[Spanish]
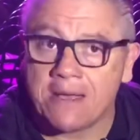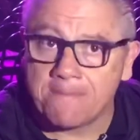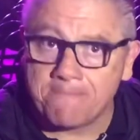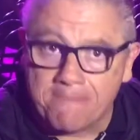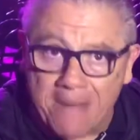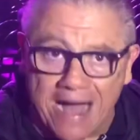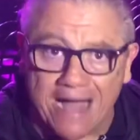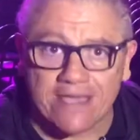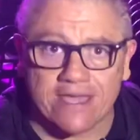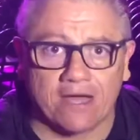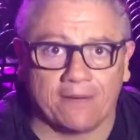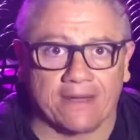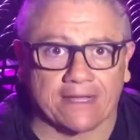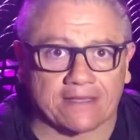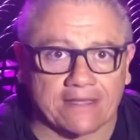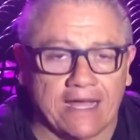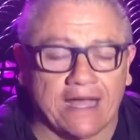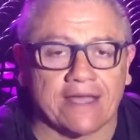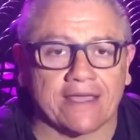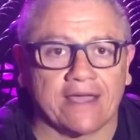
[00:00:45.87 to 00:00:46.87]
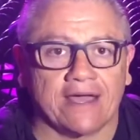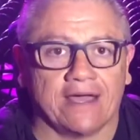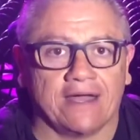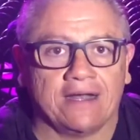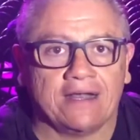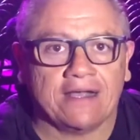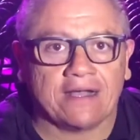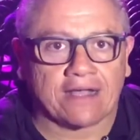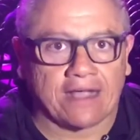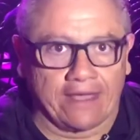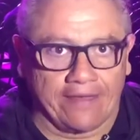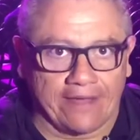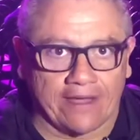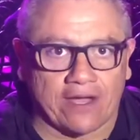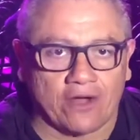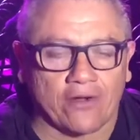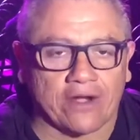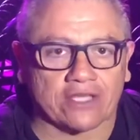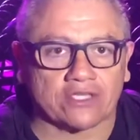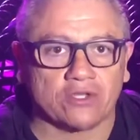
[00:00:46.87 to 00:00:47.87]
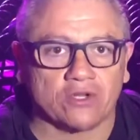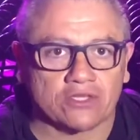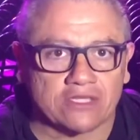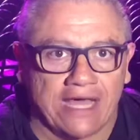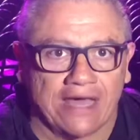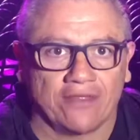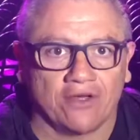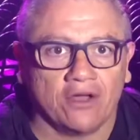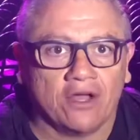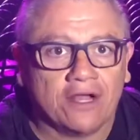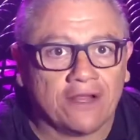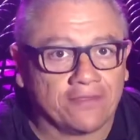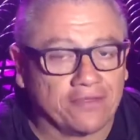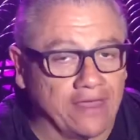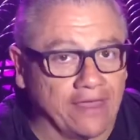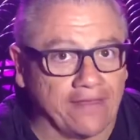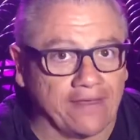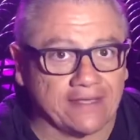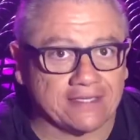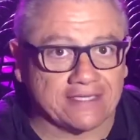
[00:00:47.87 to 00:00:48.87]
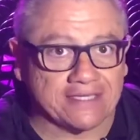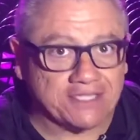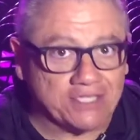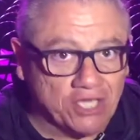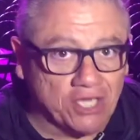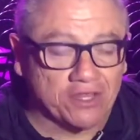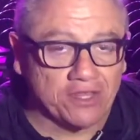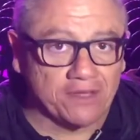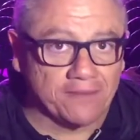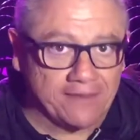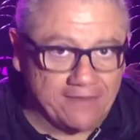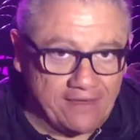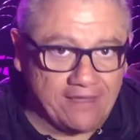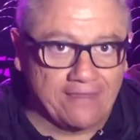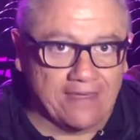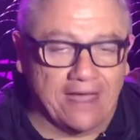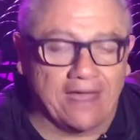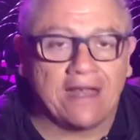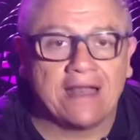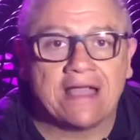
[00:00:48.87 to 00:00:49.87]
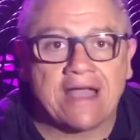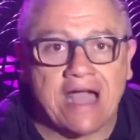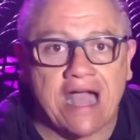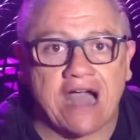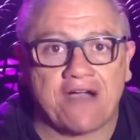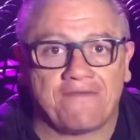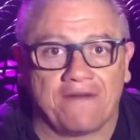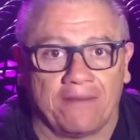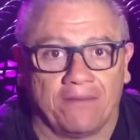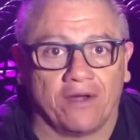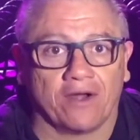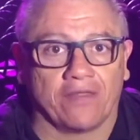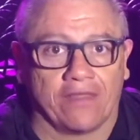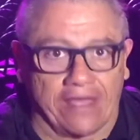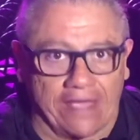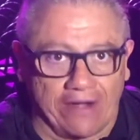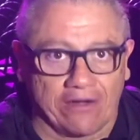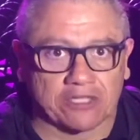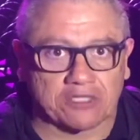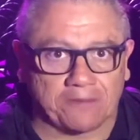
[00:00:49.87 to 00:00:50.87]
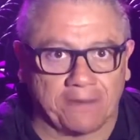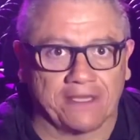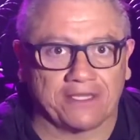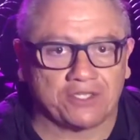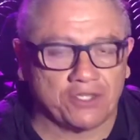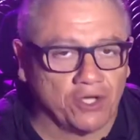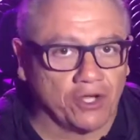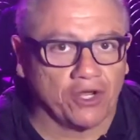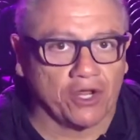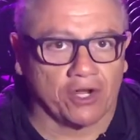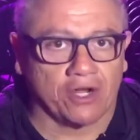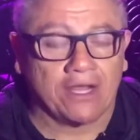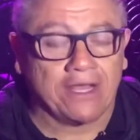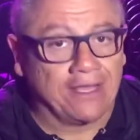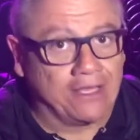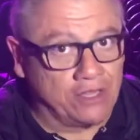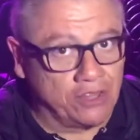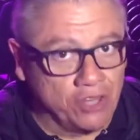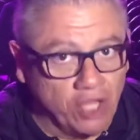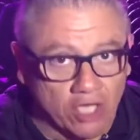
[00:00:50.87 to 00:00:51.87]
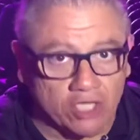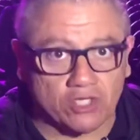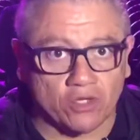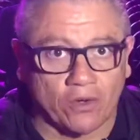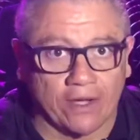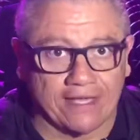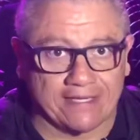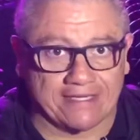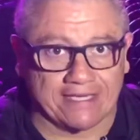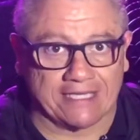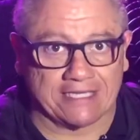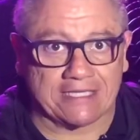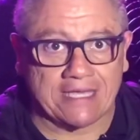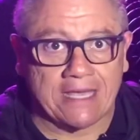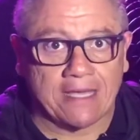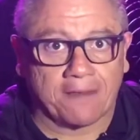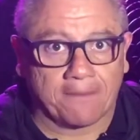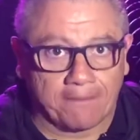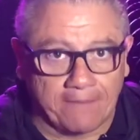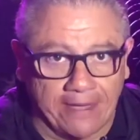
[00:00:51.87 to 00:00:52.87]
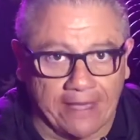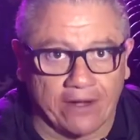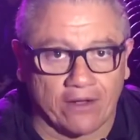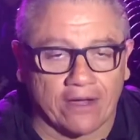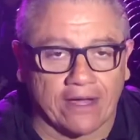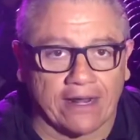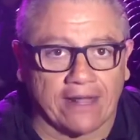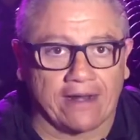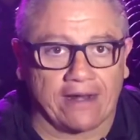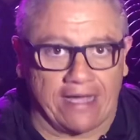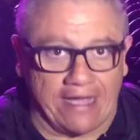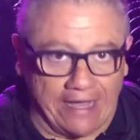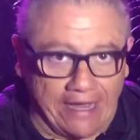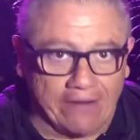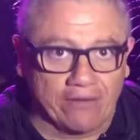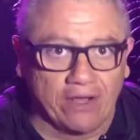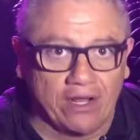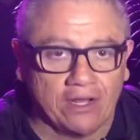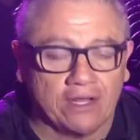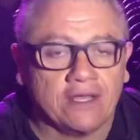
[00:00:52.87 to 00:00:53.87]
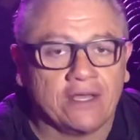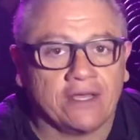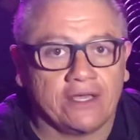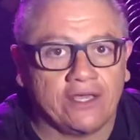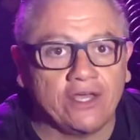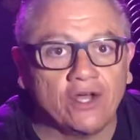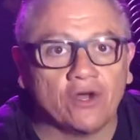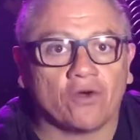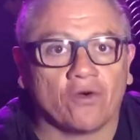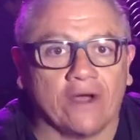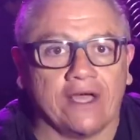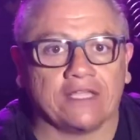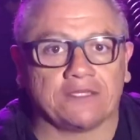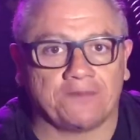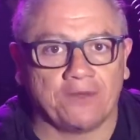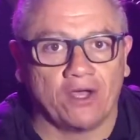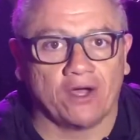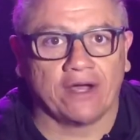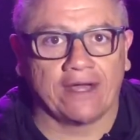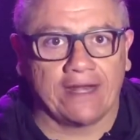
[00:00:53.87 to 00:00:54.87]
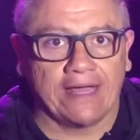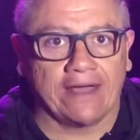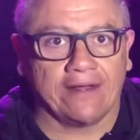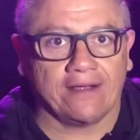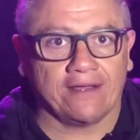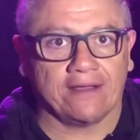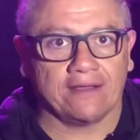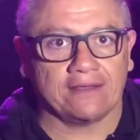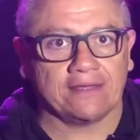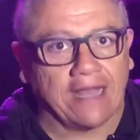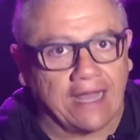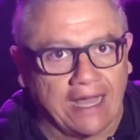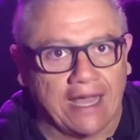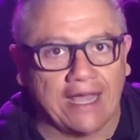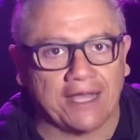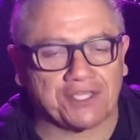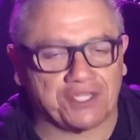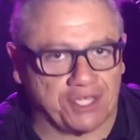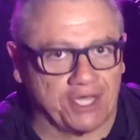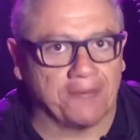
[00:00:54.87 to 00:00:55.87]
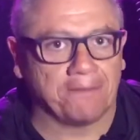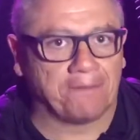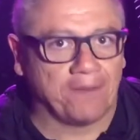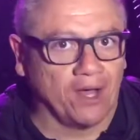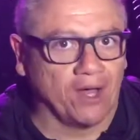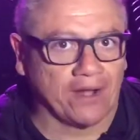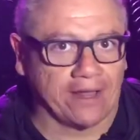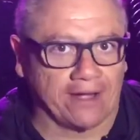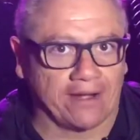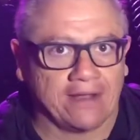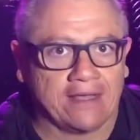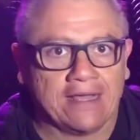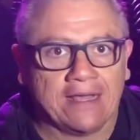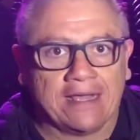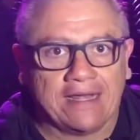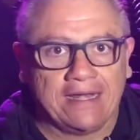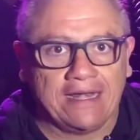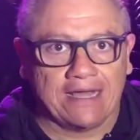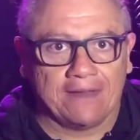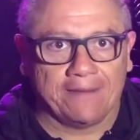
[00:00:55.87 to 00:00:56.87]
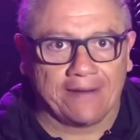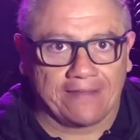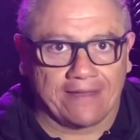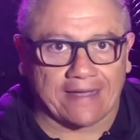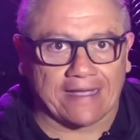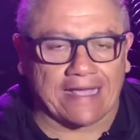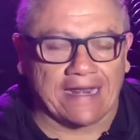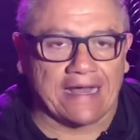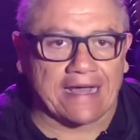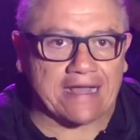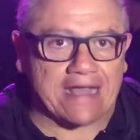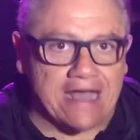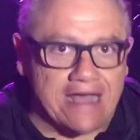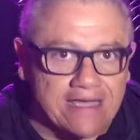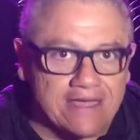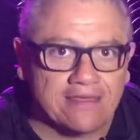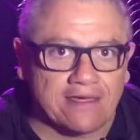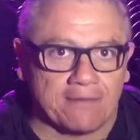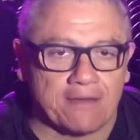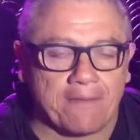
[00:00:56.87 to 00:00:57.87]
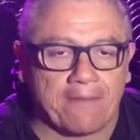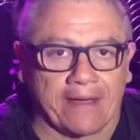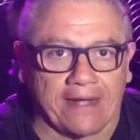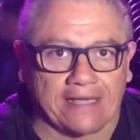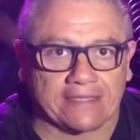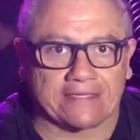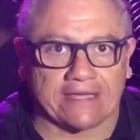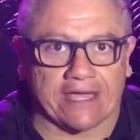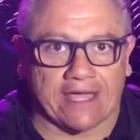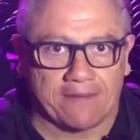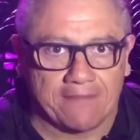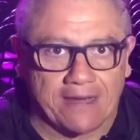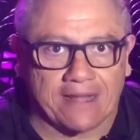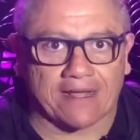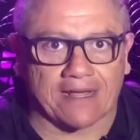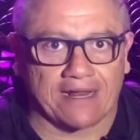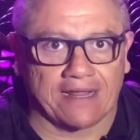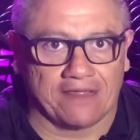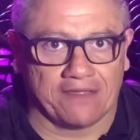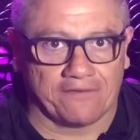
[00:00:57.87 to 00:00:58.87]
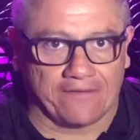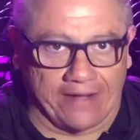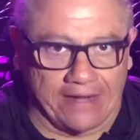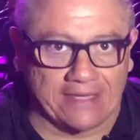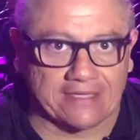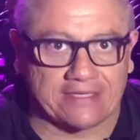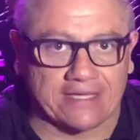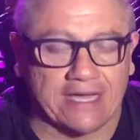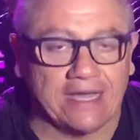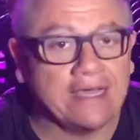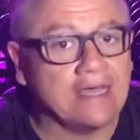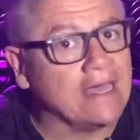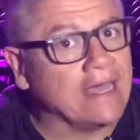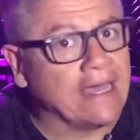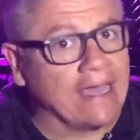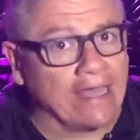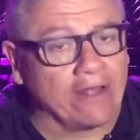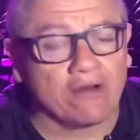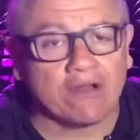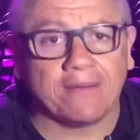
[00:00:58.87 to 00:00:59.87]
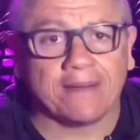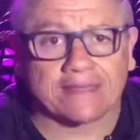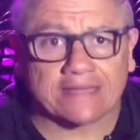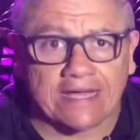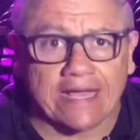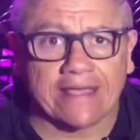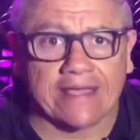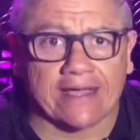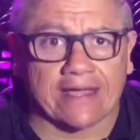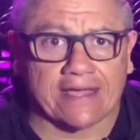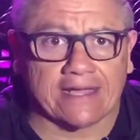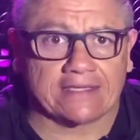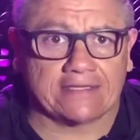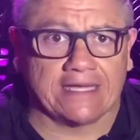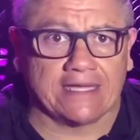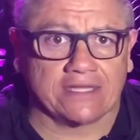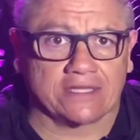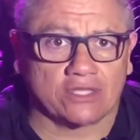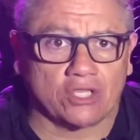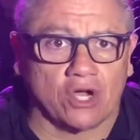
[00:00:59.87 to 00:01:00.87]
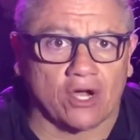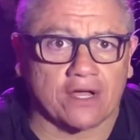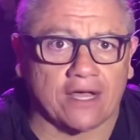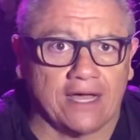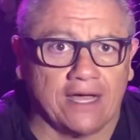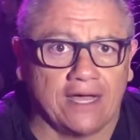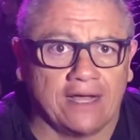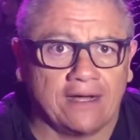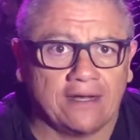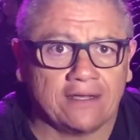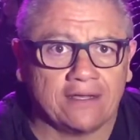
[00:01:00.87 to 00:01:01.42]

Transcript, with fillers: Vaya batalla que deja un resultado de decisión dividida a favor de Errol Spence Jr. Dos jueces vieron ganar a Errol y un juez vio ganar a Sean Porter. La verdad que la caída me parece que marca la diferencia en una batalla que se antoja